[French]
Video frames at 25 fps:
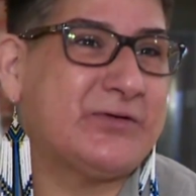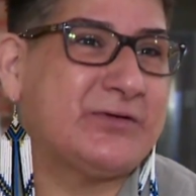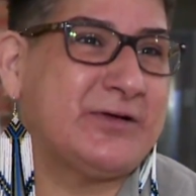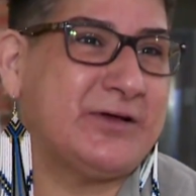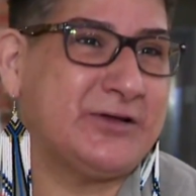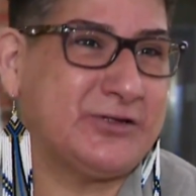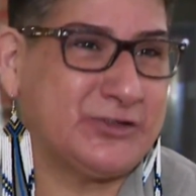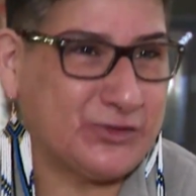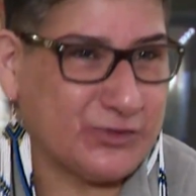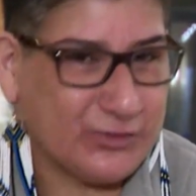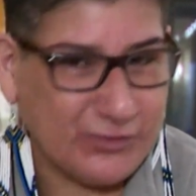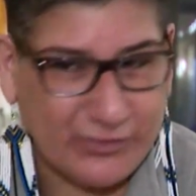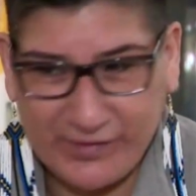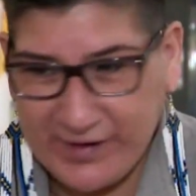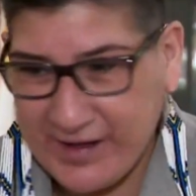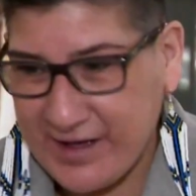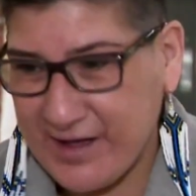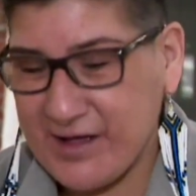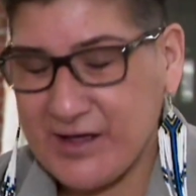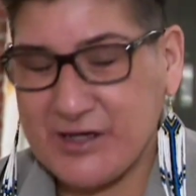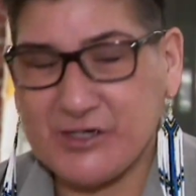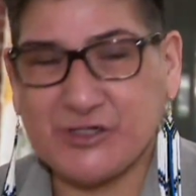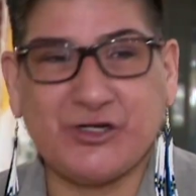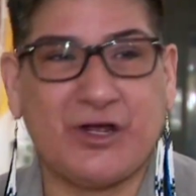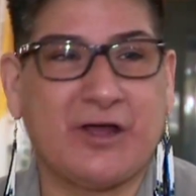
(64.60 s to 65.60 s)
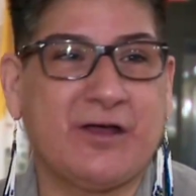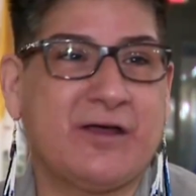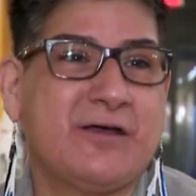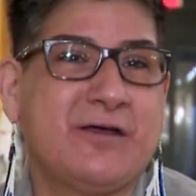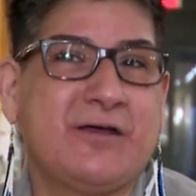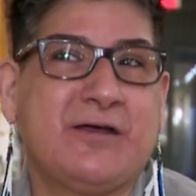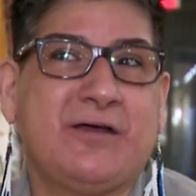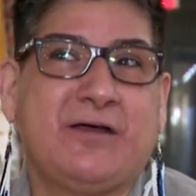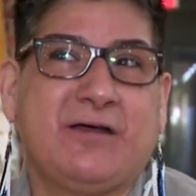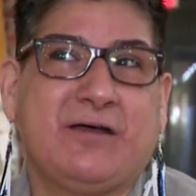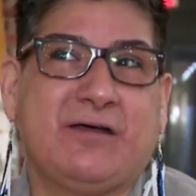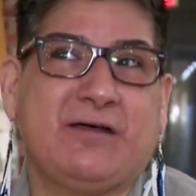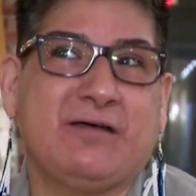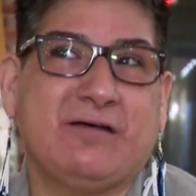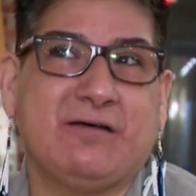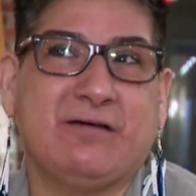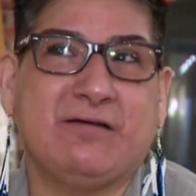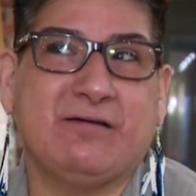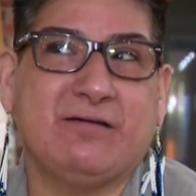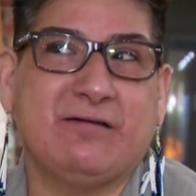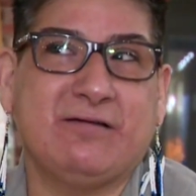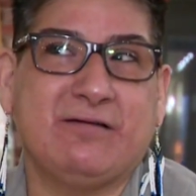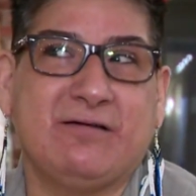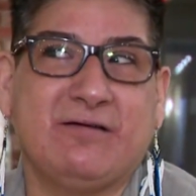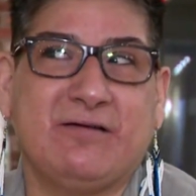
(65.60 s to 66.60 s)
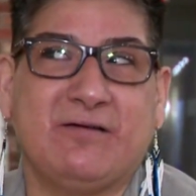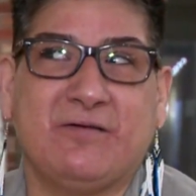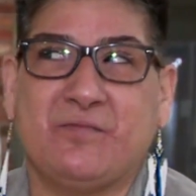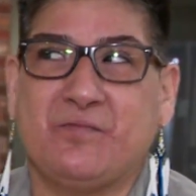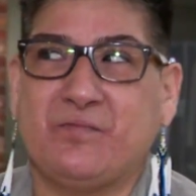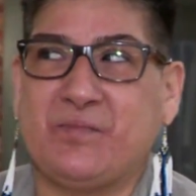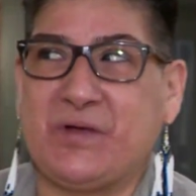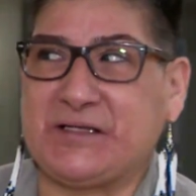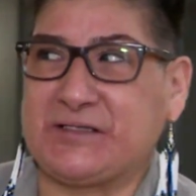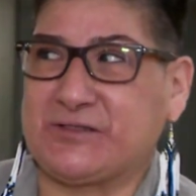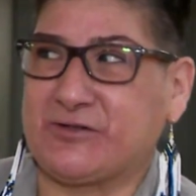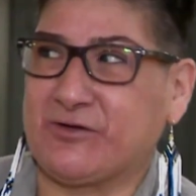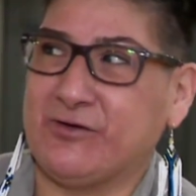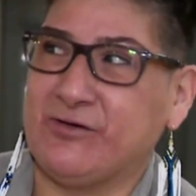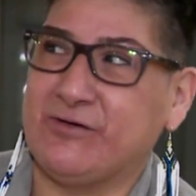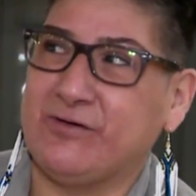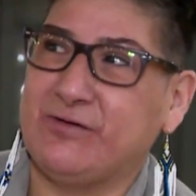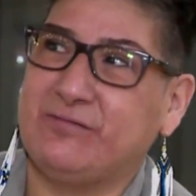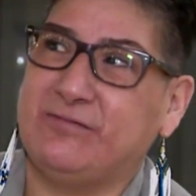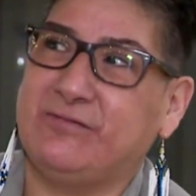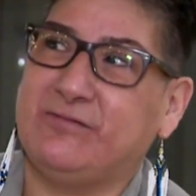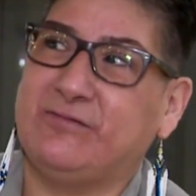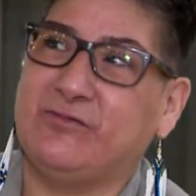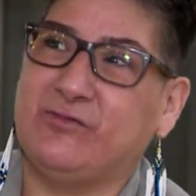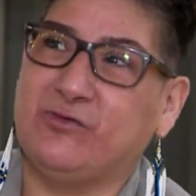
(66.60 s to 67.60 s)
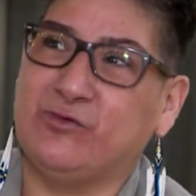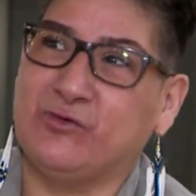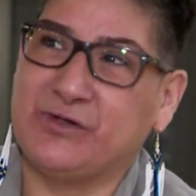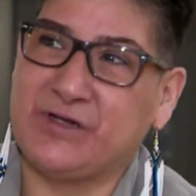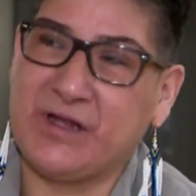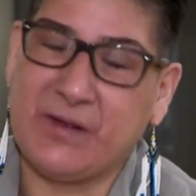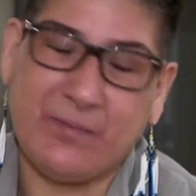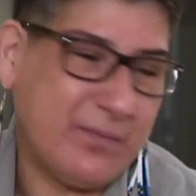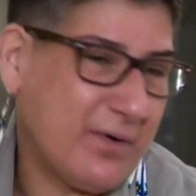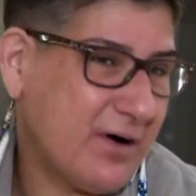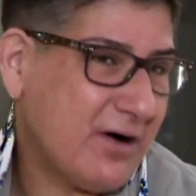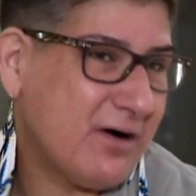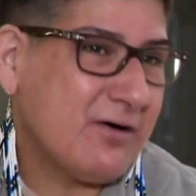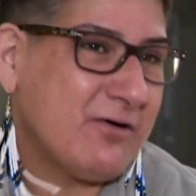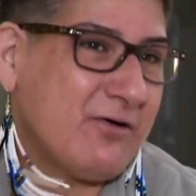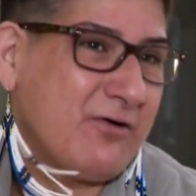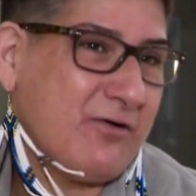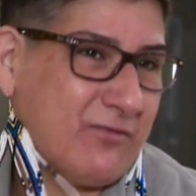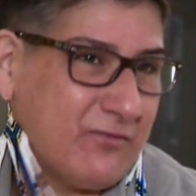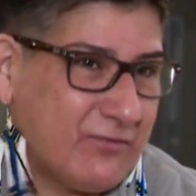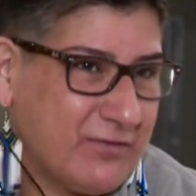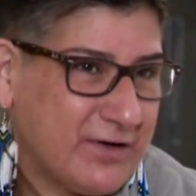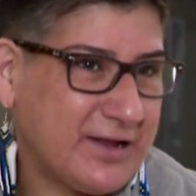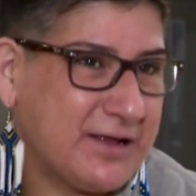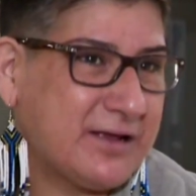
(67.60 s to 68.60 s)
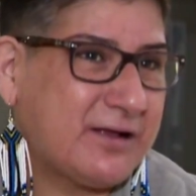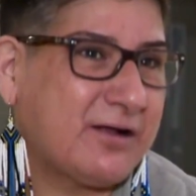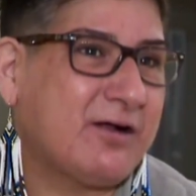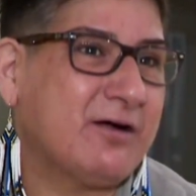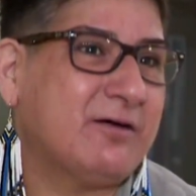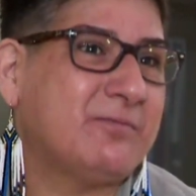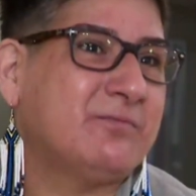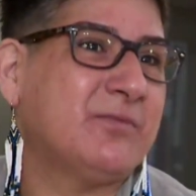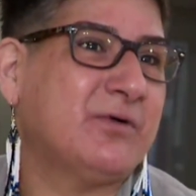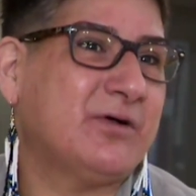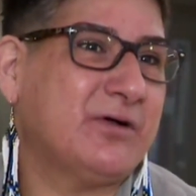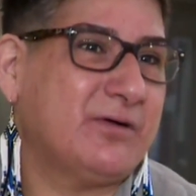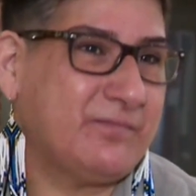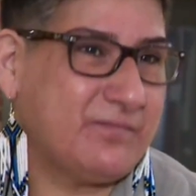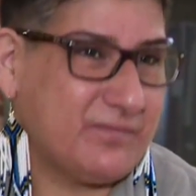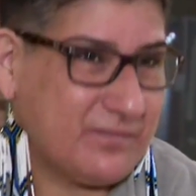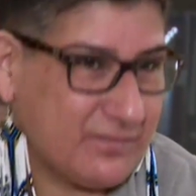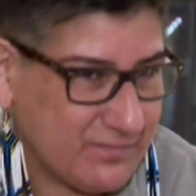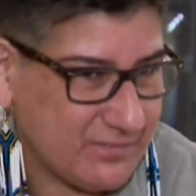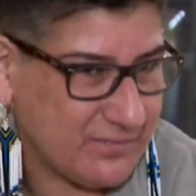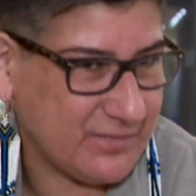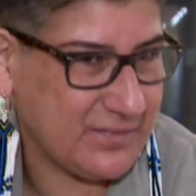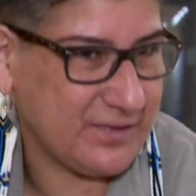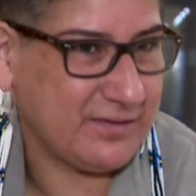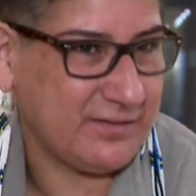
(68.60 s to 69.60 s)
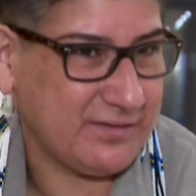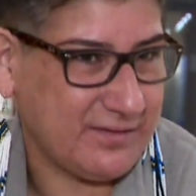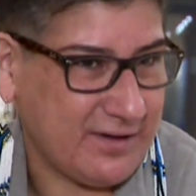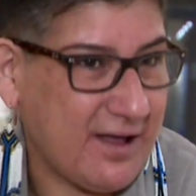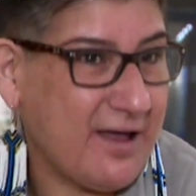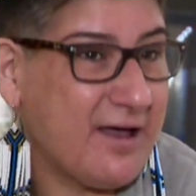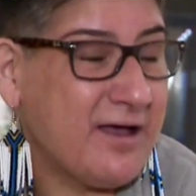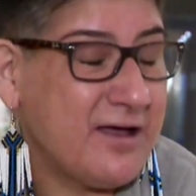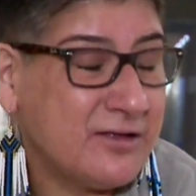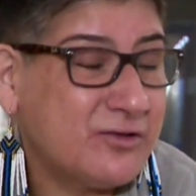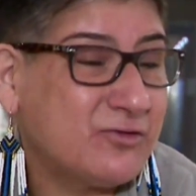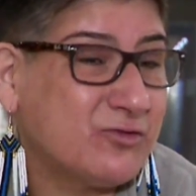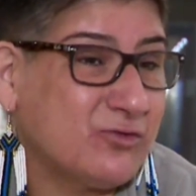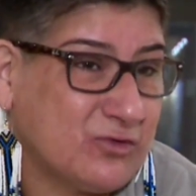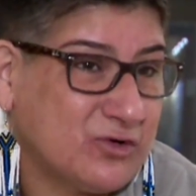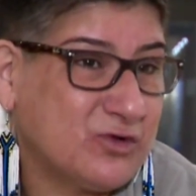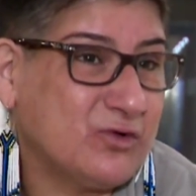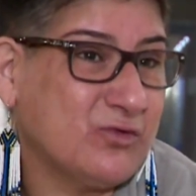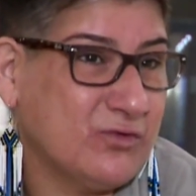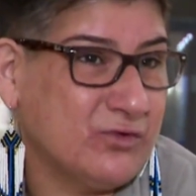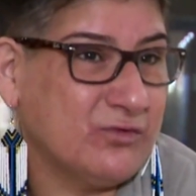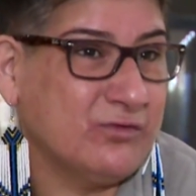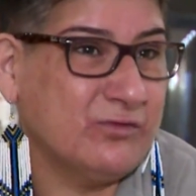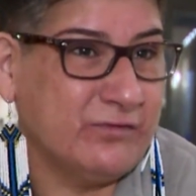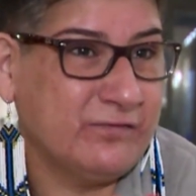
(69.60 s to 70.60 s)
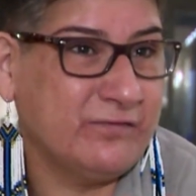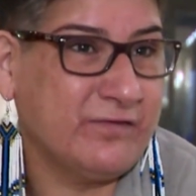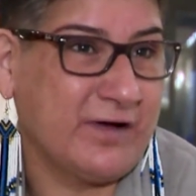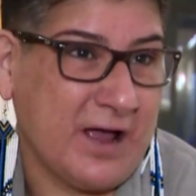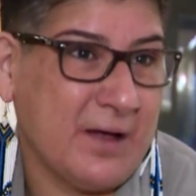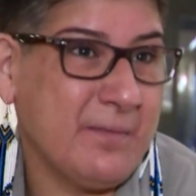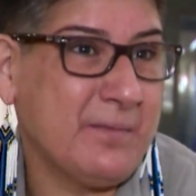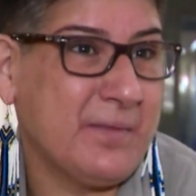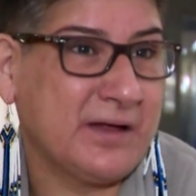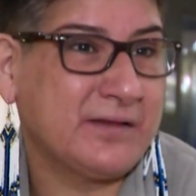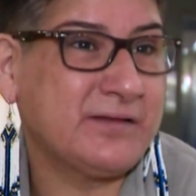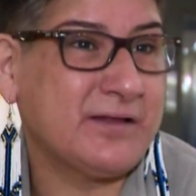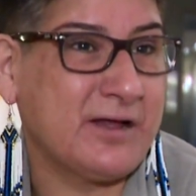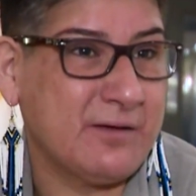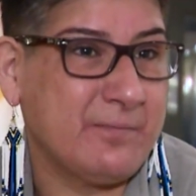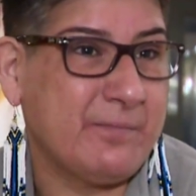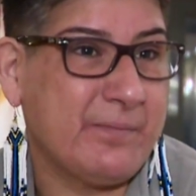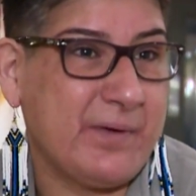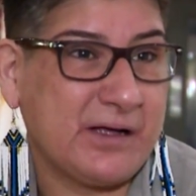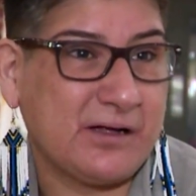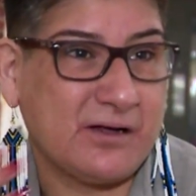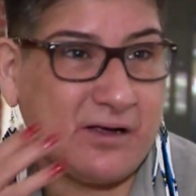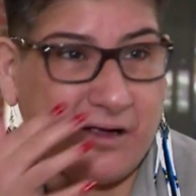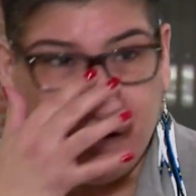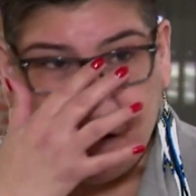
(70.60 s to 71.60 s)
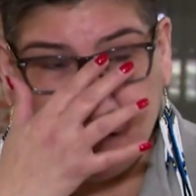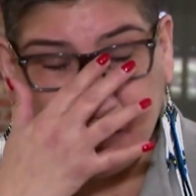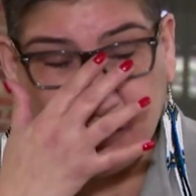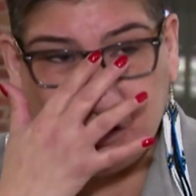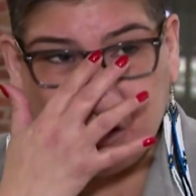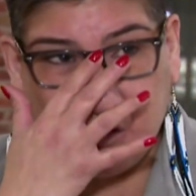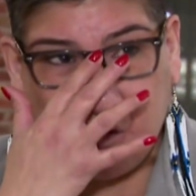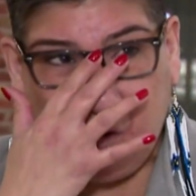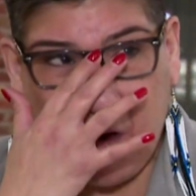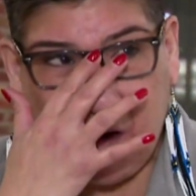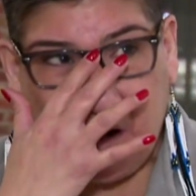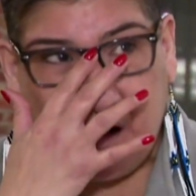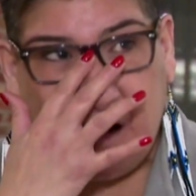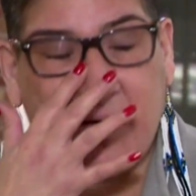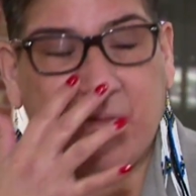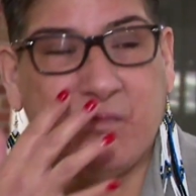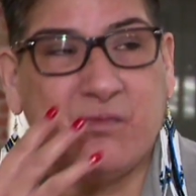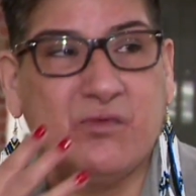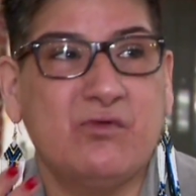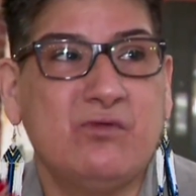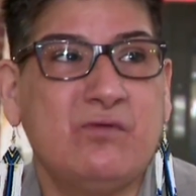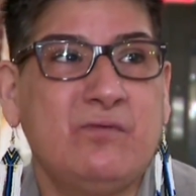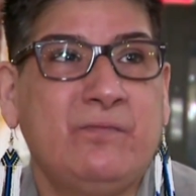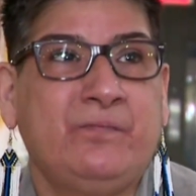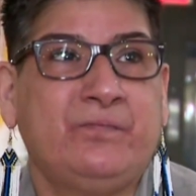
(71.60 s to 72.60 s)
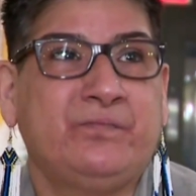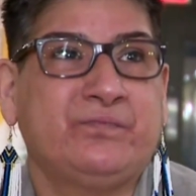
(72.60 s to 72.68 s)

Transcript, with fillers: le zonage, euh, parce qu'au départ, on voulait comme être vraiment dans le parc du Square Cabot